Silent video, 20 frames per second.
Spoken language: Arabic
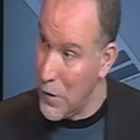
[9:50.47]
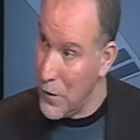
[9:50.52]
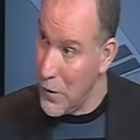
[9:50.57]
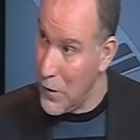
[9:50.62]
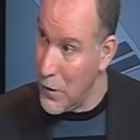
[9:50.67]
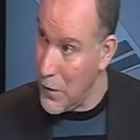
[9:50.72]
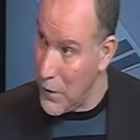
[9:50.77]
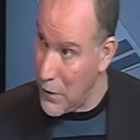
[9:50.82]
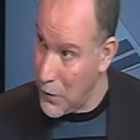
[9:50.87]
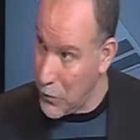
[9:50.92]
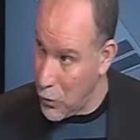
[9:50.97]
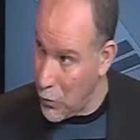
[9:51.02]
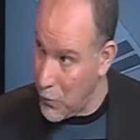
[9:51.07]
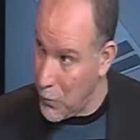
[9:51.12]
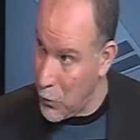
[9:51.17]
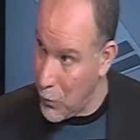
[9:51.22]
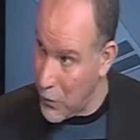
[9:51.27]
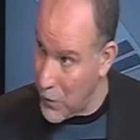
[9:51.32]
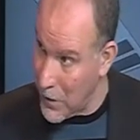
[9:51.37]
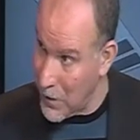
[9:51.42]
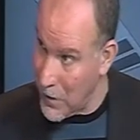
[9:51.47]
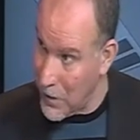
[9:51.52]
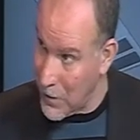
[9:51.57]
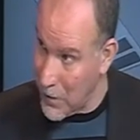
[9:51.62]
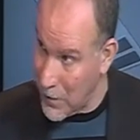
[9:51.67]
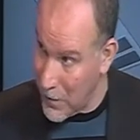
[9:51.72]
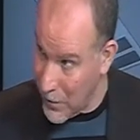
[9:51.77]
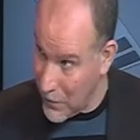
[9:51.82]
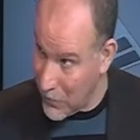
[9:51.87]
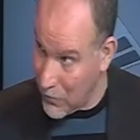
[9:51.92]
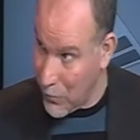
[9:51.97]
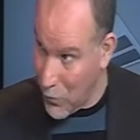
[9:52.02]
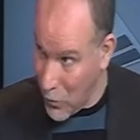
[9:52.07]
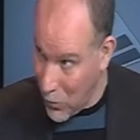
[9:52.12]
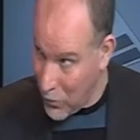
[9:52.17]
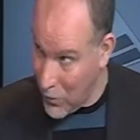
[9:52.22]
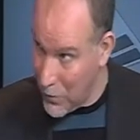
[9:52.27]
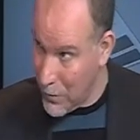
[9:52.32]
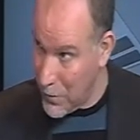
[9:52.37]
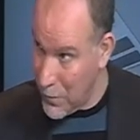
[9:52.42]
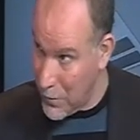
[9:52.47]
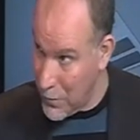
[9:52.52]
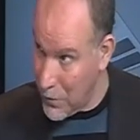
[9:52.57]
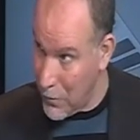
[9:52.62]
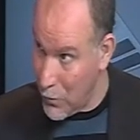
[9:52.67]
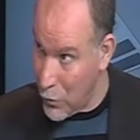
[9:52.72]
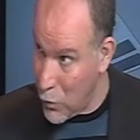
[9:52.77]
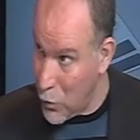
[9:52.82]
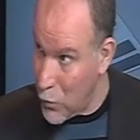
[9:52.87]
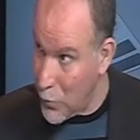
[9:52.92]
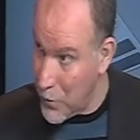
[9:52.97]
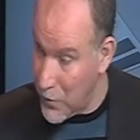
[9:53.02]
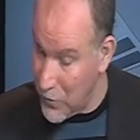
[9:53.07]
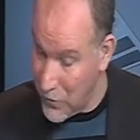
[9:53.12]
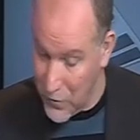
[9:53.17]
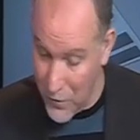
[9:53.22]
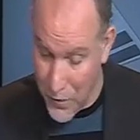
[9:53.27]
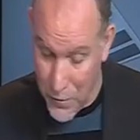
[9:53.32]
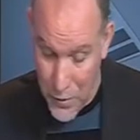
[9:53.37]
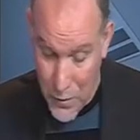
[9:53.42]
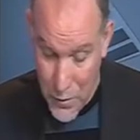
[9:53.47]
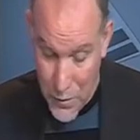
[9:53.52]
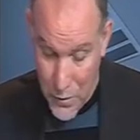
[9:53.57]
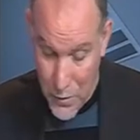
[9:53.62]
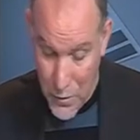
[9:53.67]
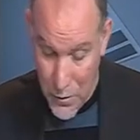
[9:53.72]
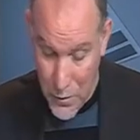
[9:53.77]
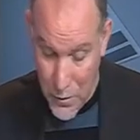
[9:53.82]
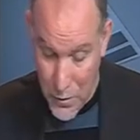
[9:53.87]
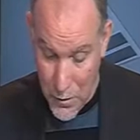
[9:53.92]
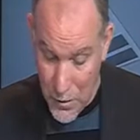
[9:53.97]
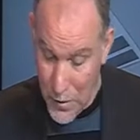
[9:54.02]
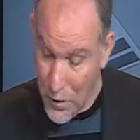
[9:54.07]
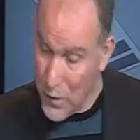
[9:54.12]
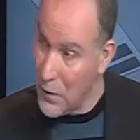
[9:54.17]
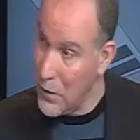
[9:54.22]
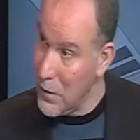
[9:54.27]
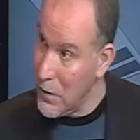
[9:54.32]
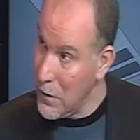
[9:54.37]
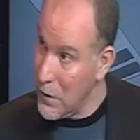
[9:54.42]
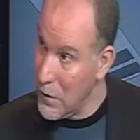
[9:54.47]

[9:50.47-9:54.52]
التوب وينات الكلاسمون الجروب نسن اذا